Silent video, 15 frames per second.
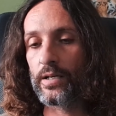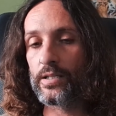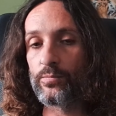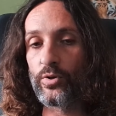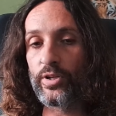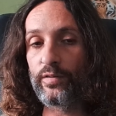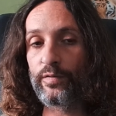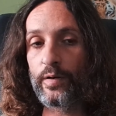Es
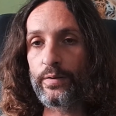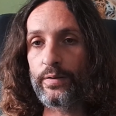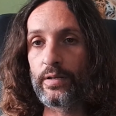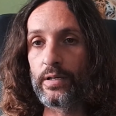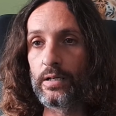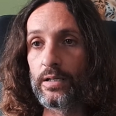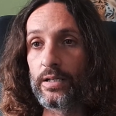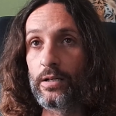muy
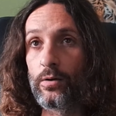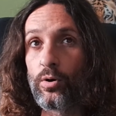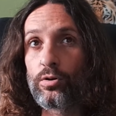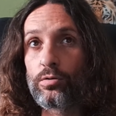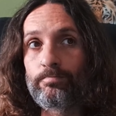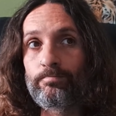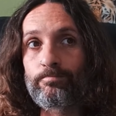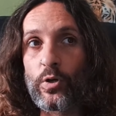difícil. Y
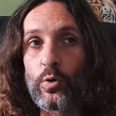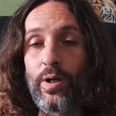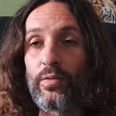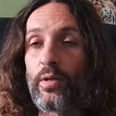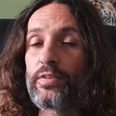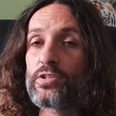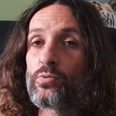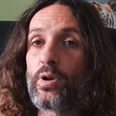luego,
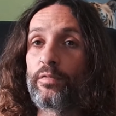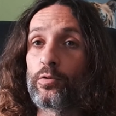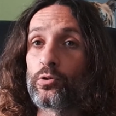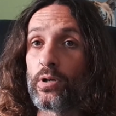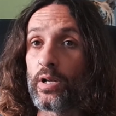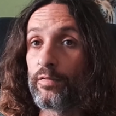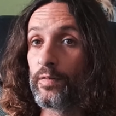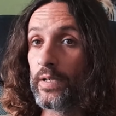cuando haces una
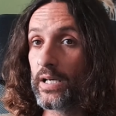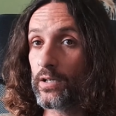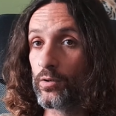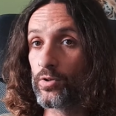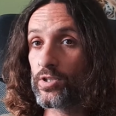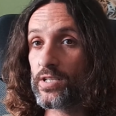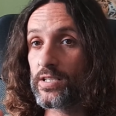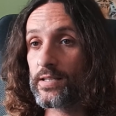fotografía,
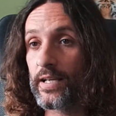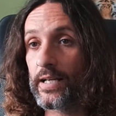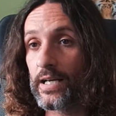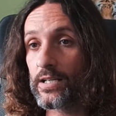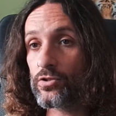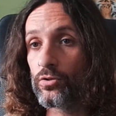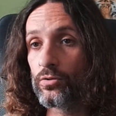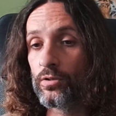como es este
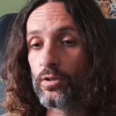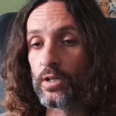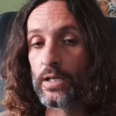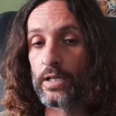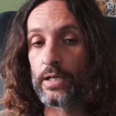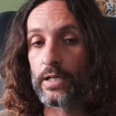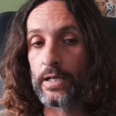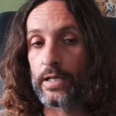caso,
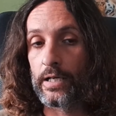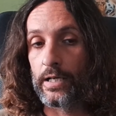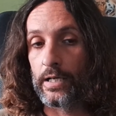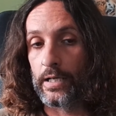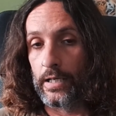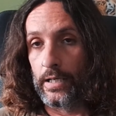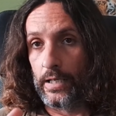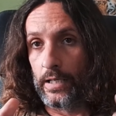
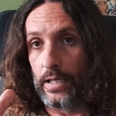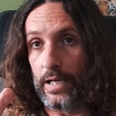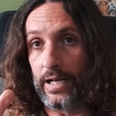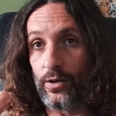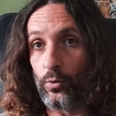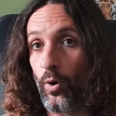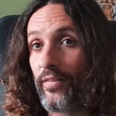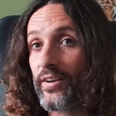
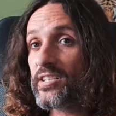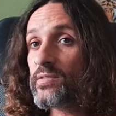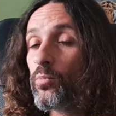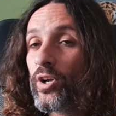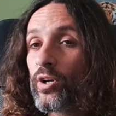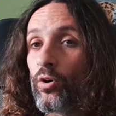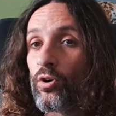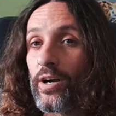el encuadre es
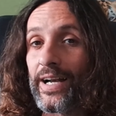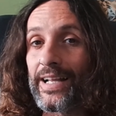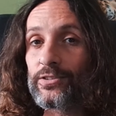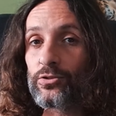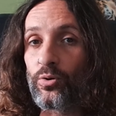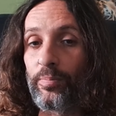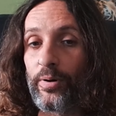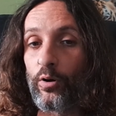muy
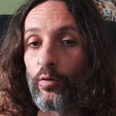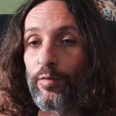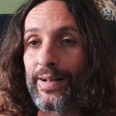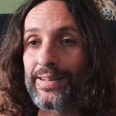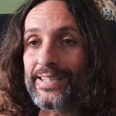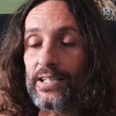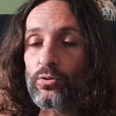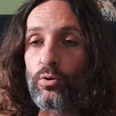concreto, pero
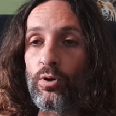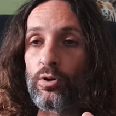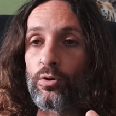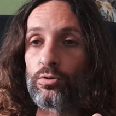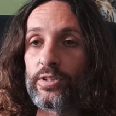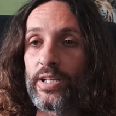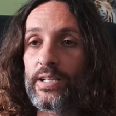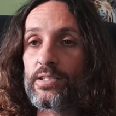falta todo el
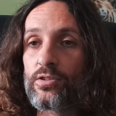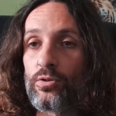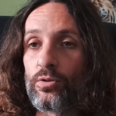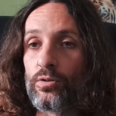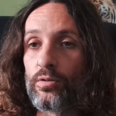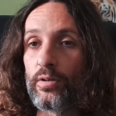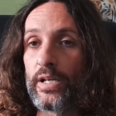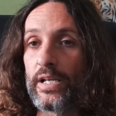
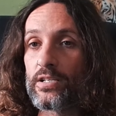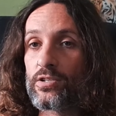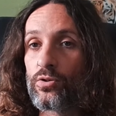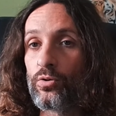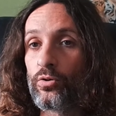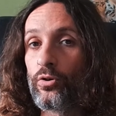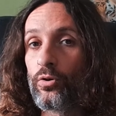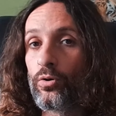contexto. Y
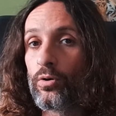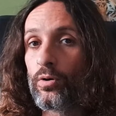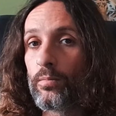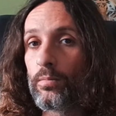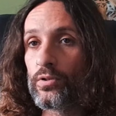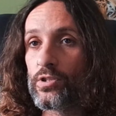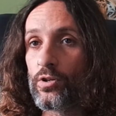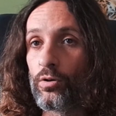esto yo
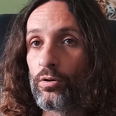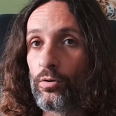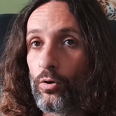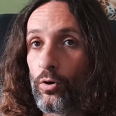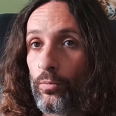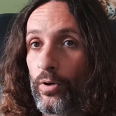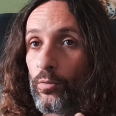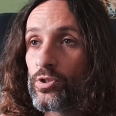pues
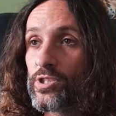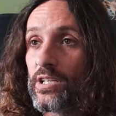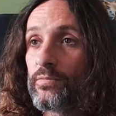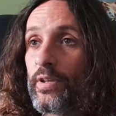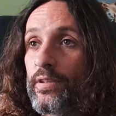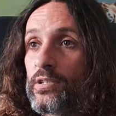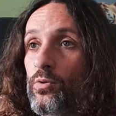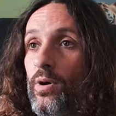lo, veo muchas
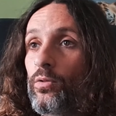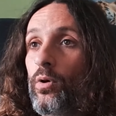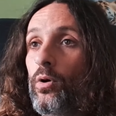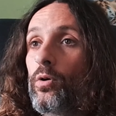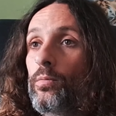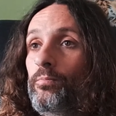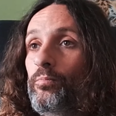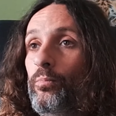veces
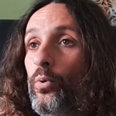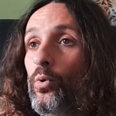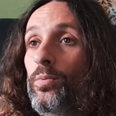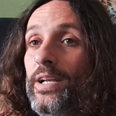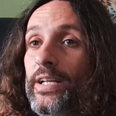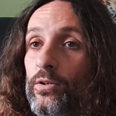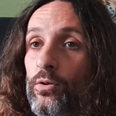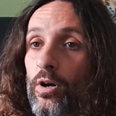cuando
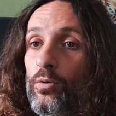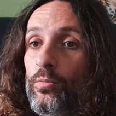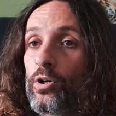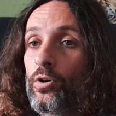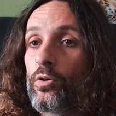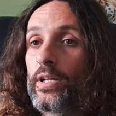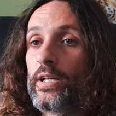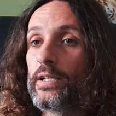publico a lo
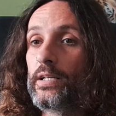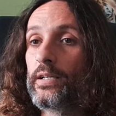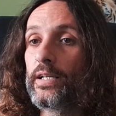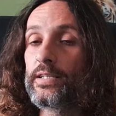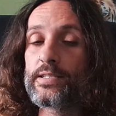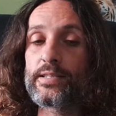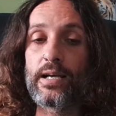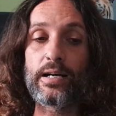mejor en
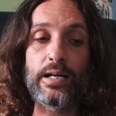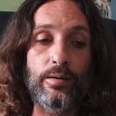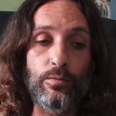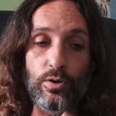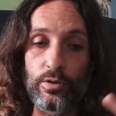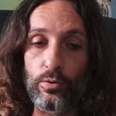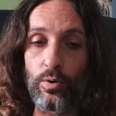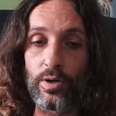Instagram
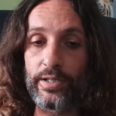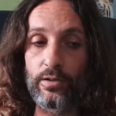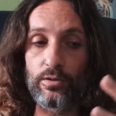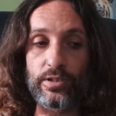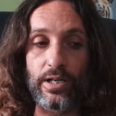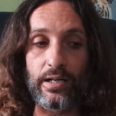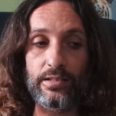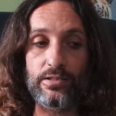o en cualquier
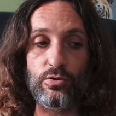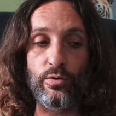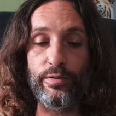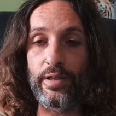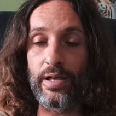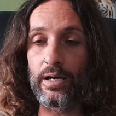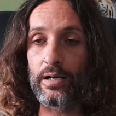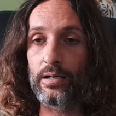otra red
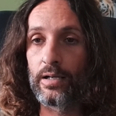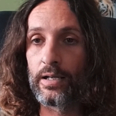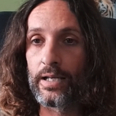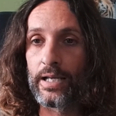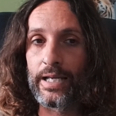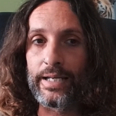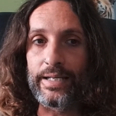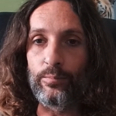social.
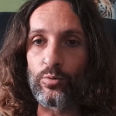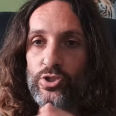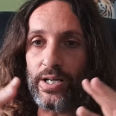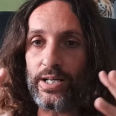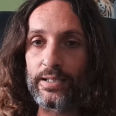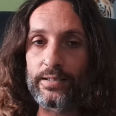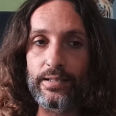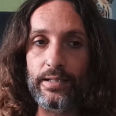mucha
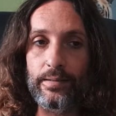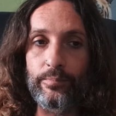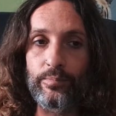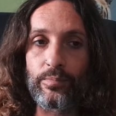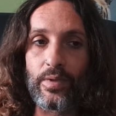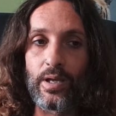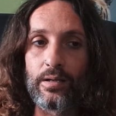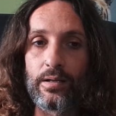gente